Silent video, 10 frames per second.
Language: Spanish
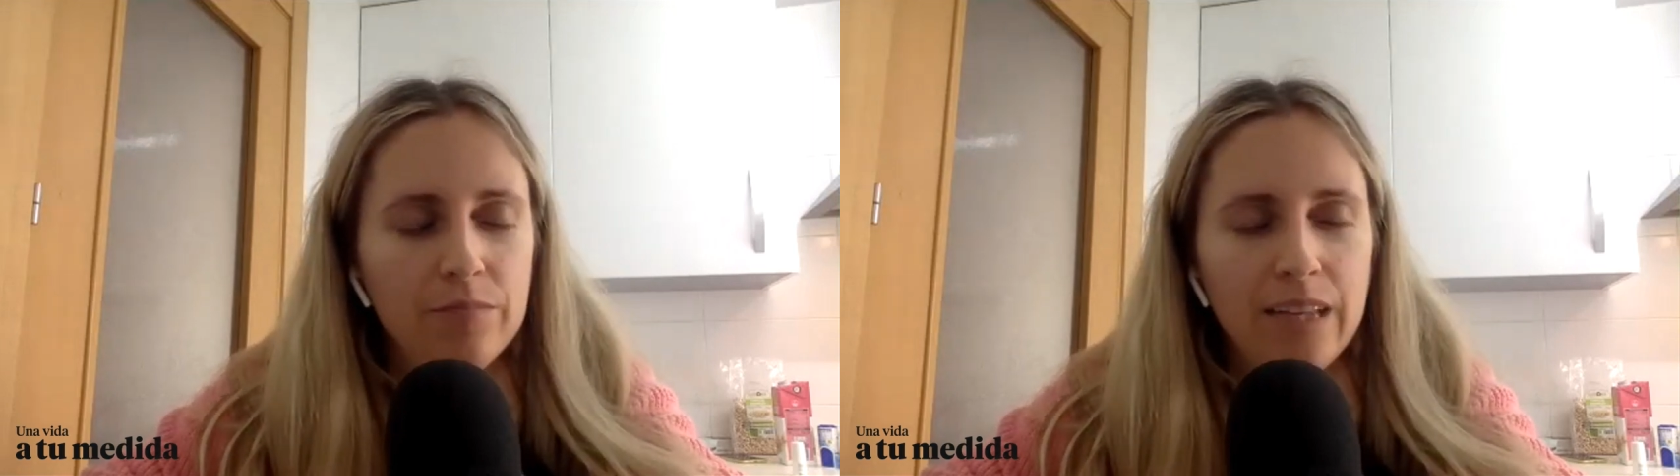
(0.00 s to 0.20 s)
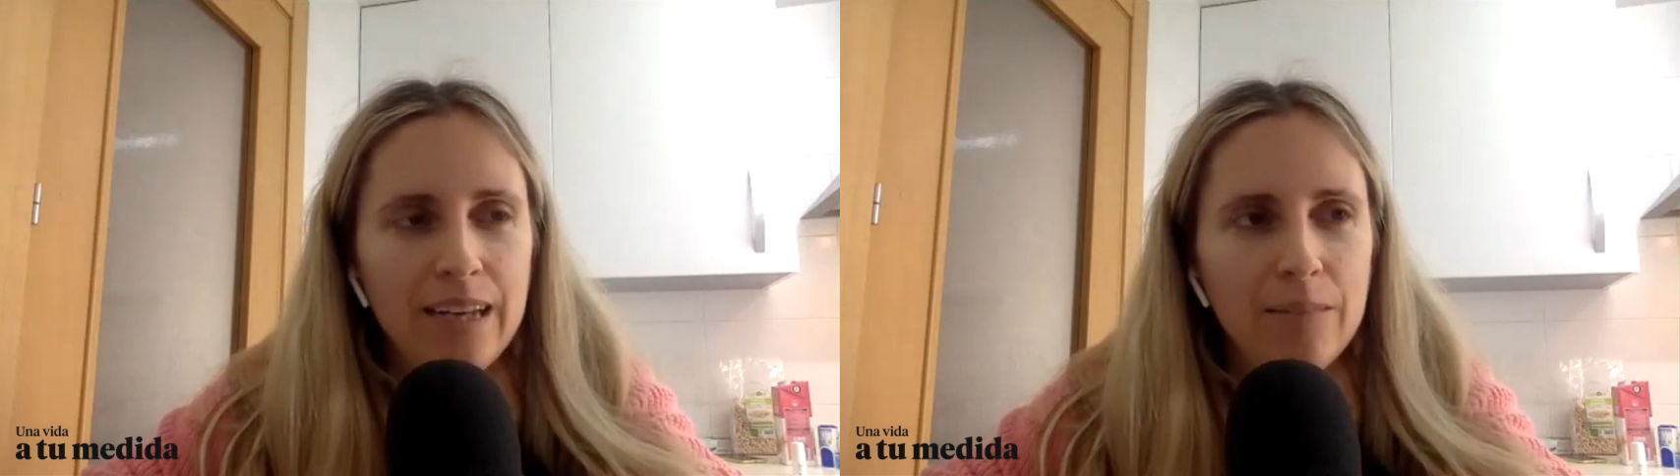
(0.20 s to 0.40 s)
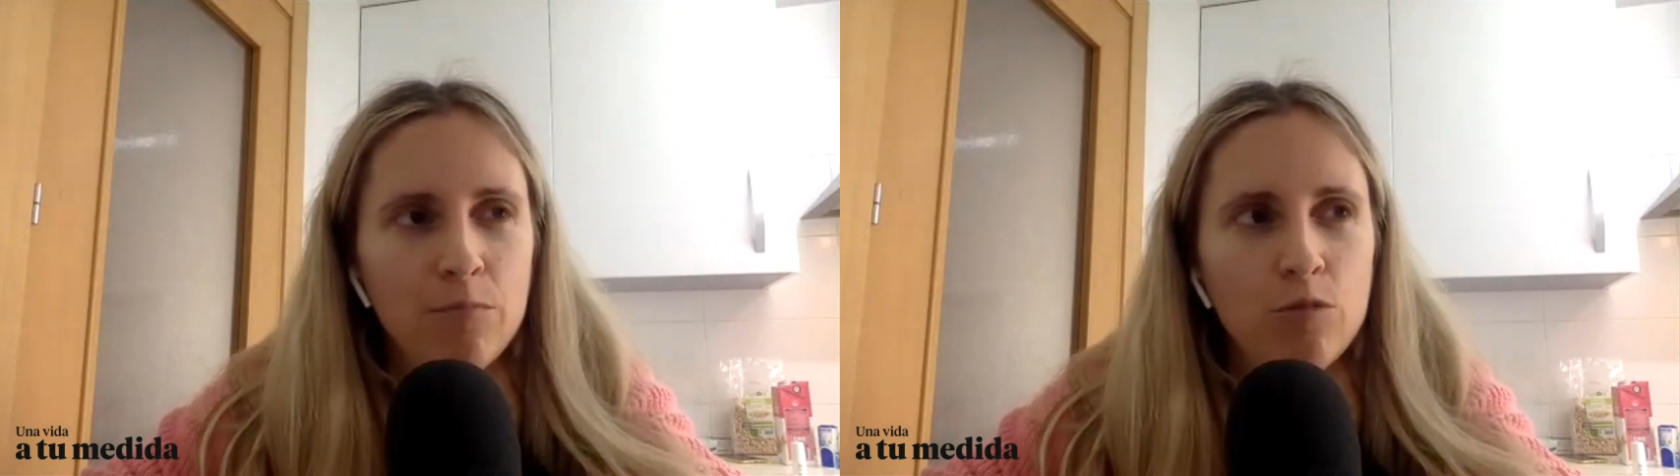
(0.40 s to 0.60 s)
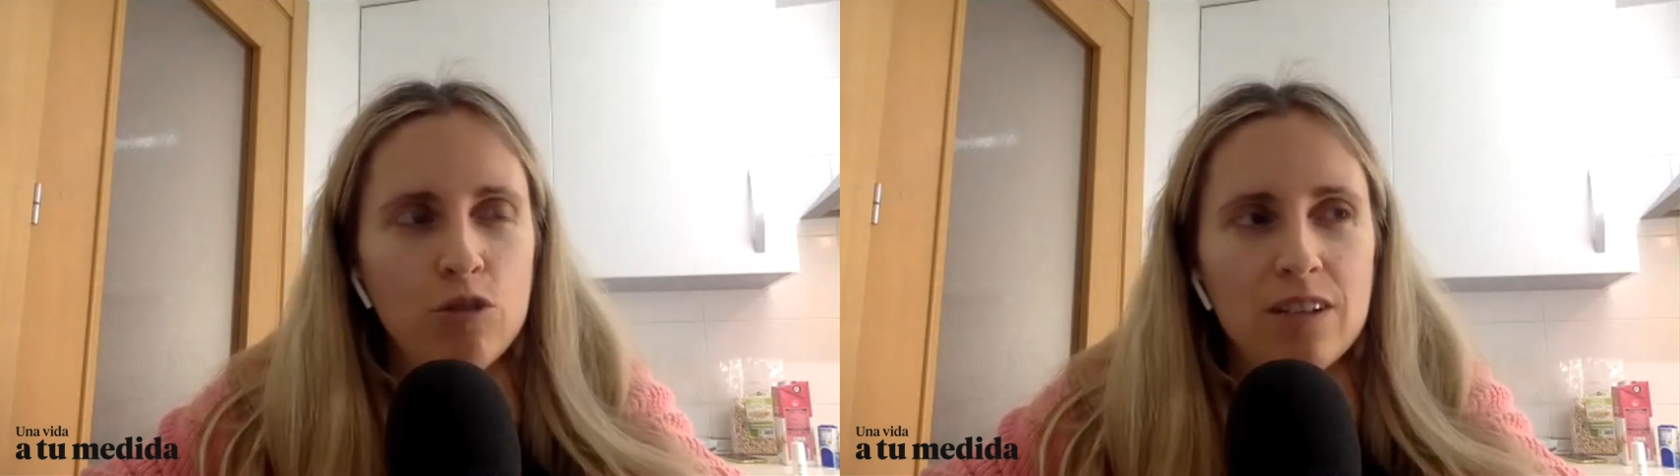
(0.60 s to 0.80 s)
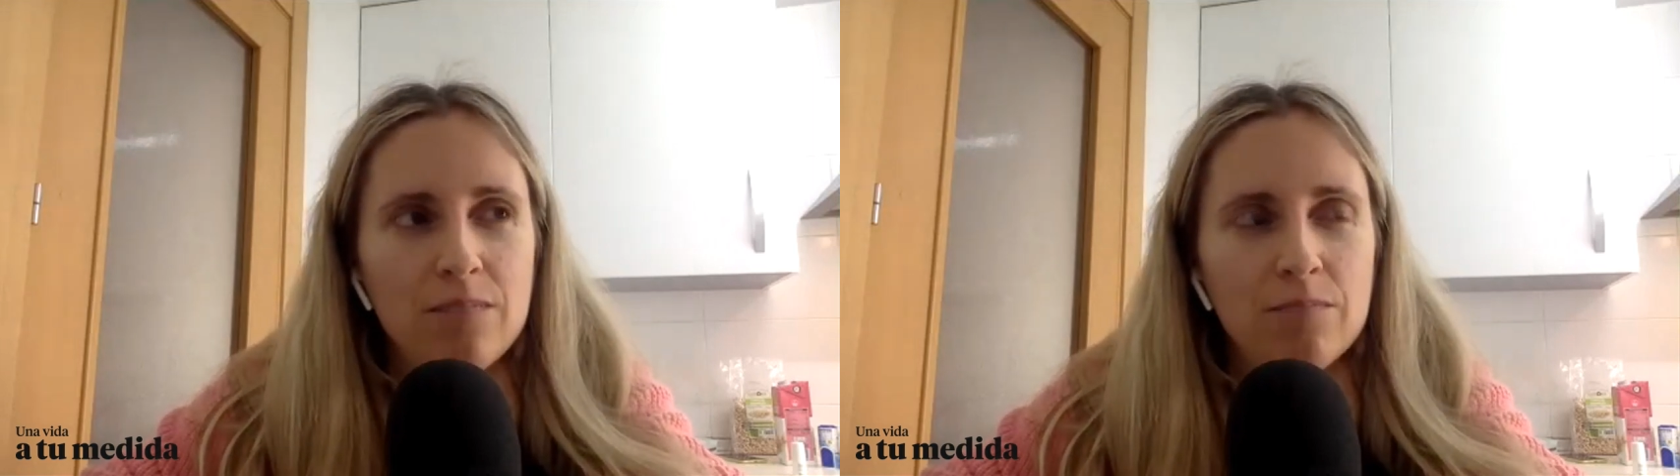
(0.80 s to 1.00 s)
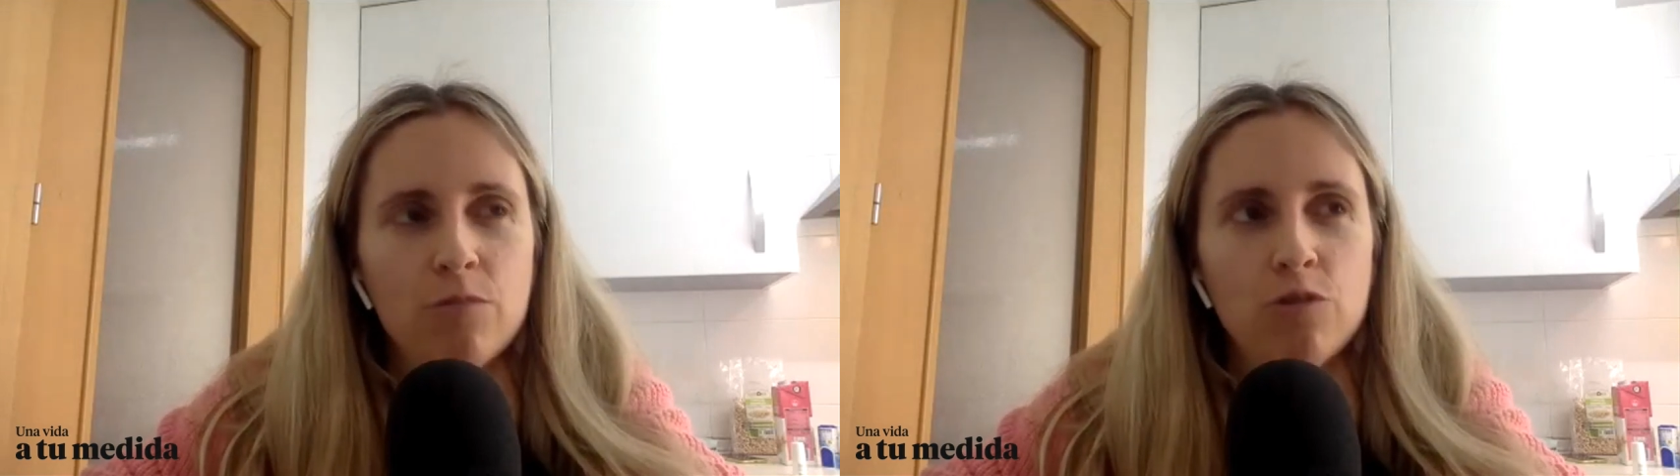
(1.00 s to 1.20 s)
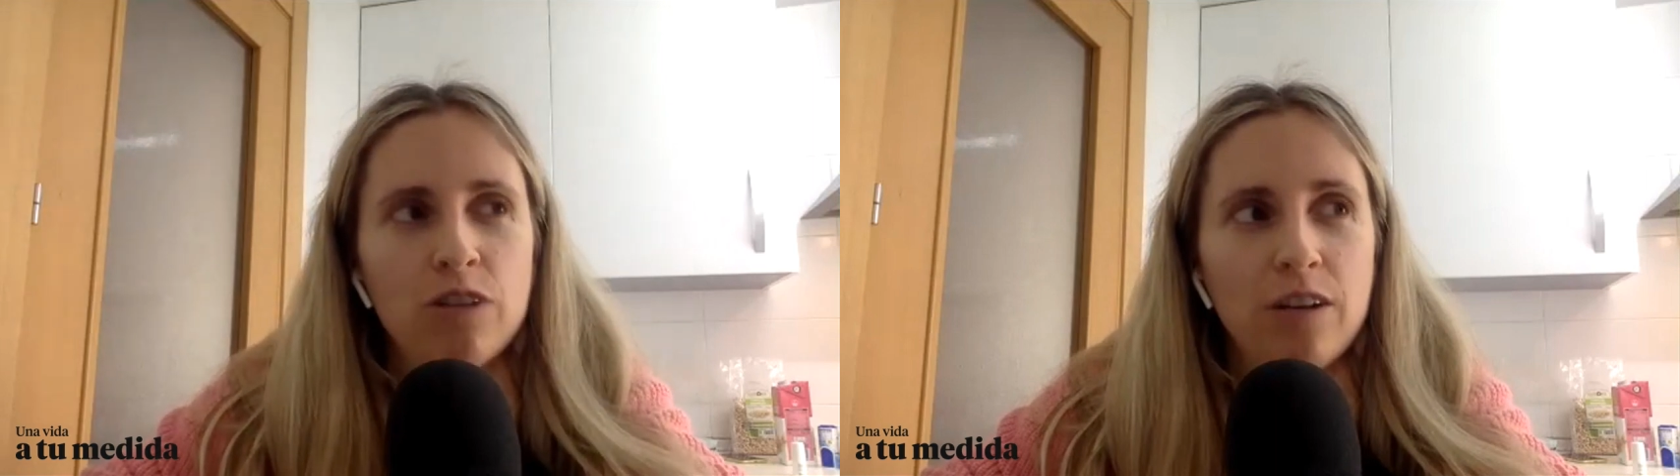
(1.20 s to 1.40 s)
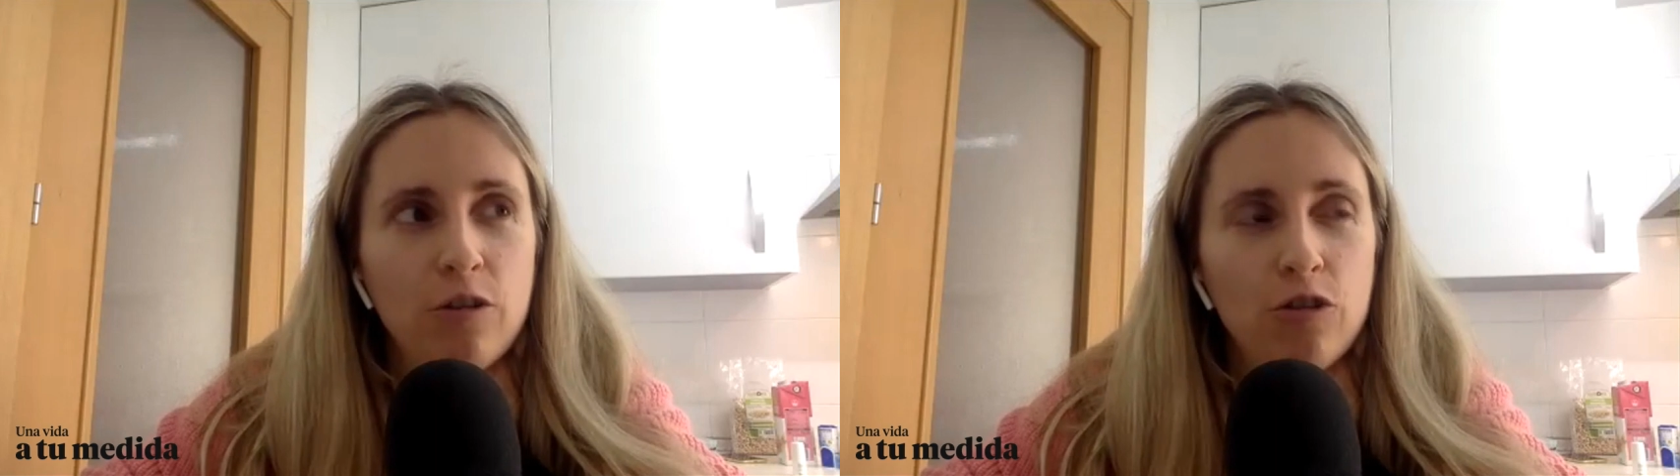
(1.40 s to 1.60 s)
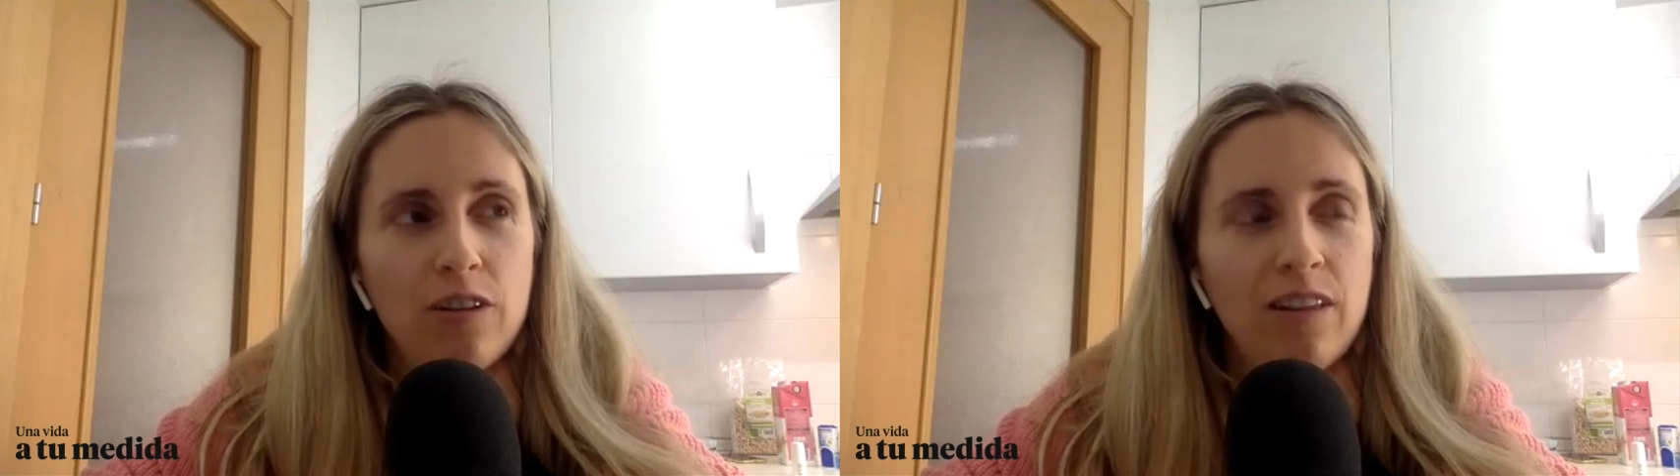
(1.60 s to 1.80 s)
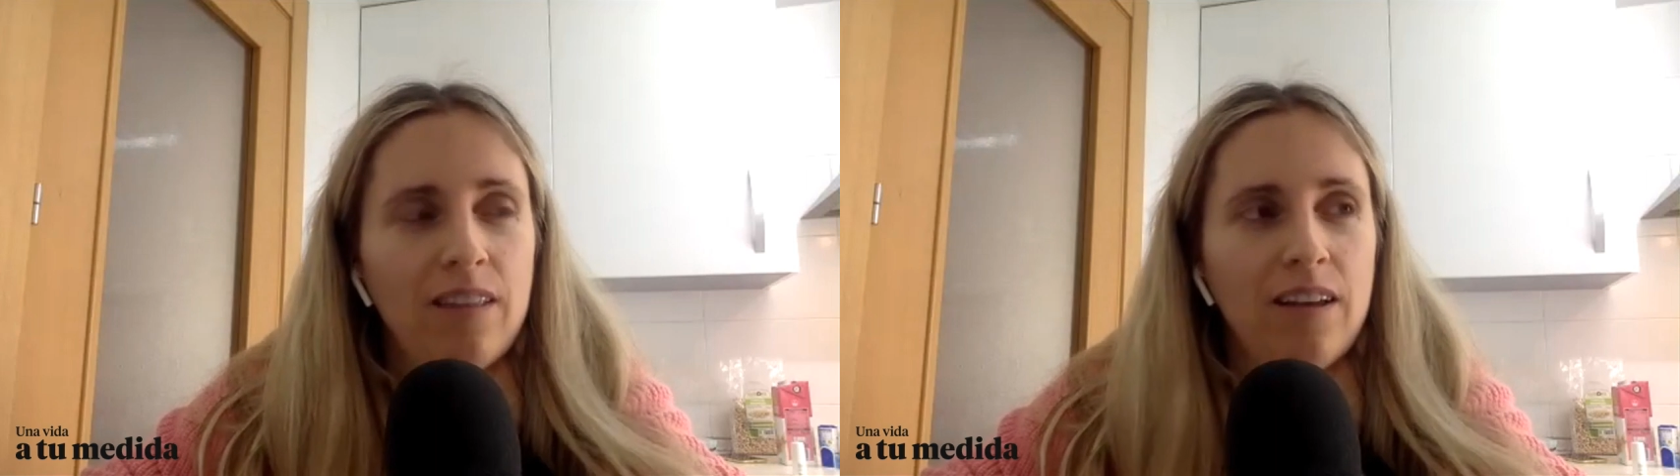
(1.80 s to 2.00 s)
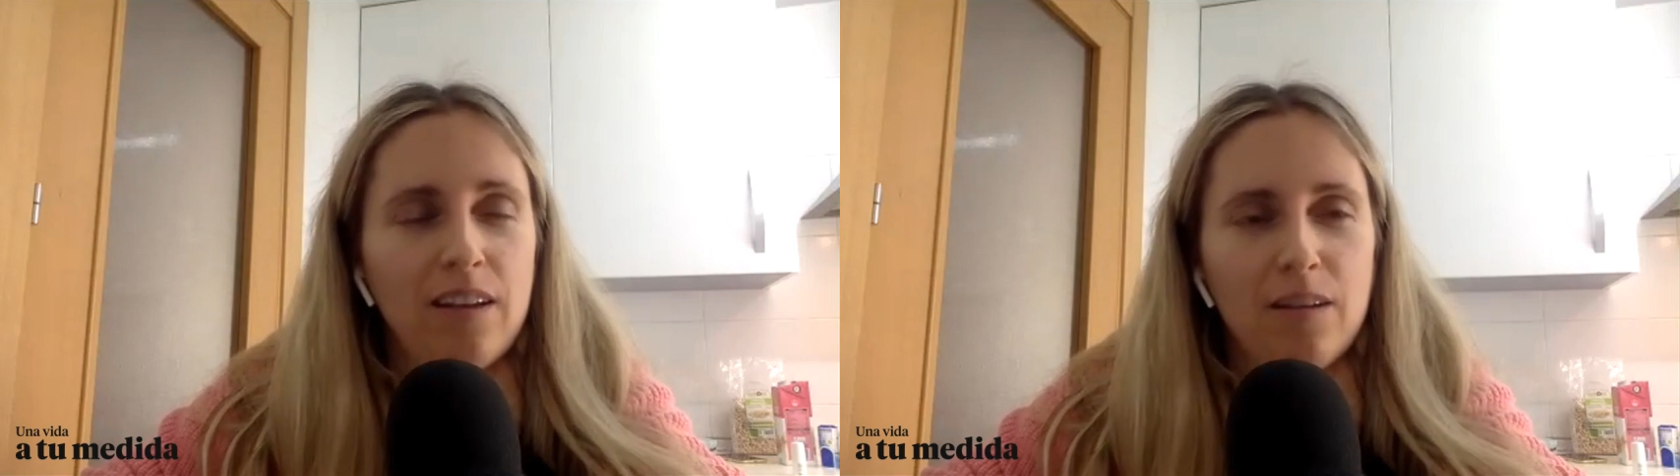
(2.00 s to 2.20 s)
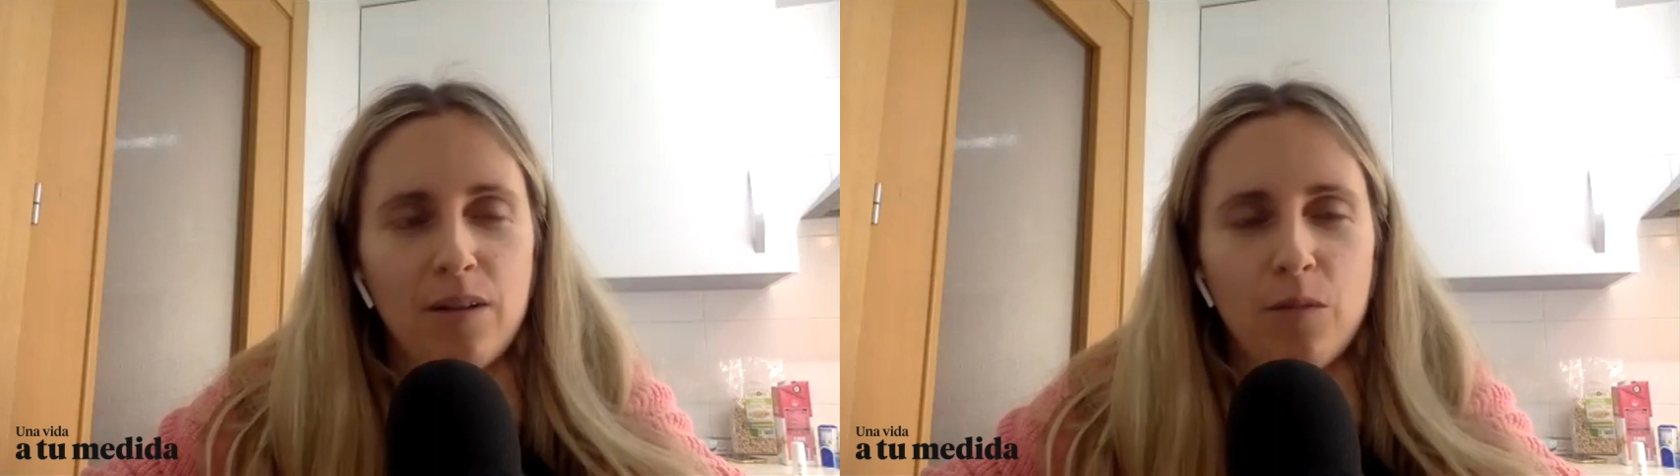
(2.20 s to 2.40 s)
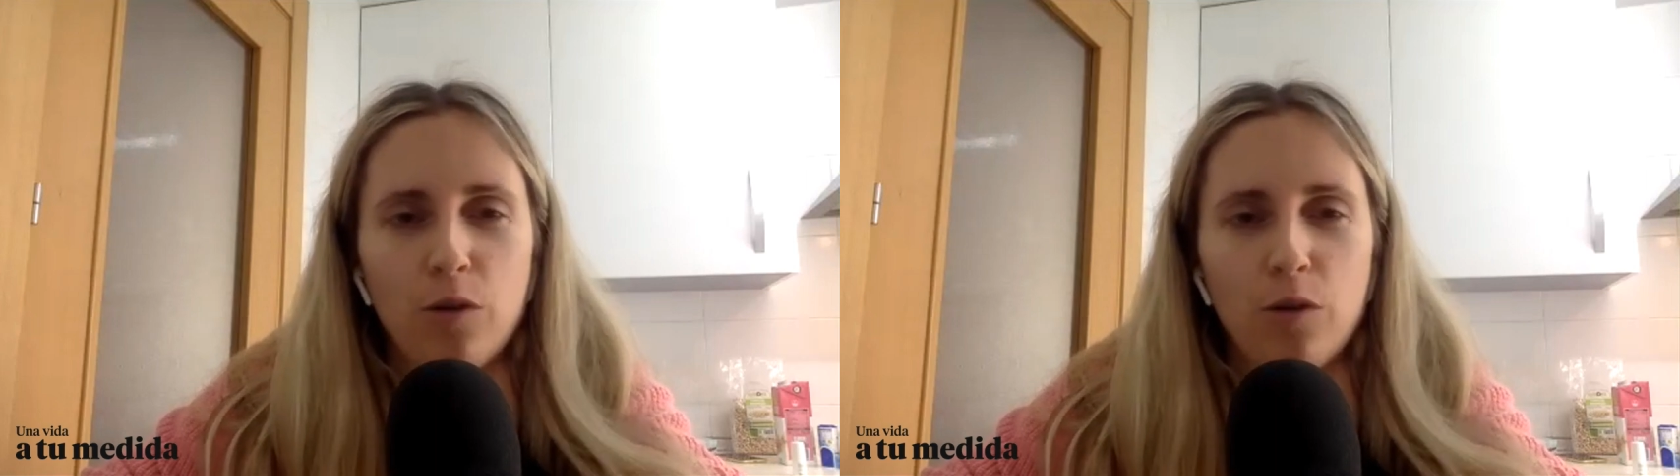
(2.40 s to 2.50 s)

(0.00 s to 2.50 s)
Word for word: tenían muchas, muchas cosas, tantas que,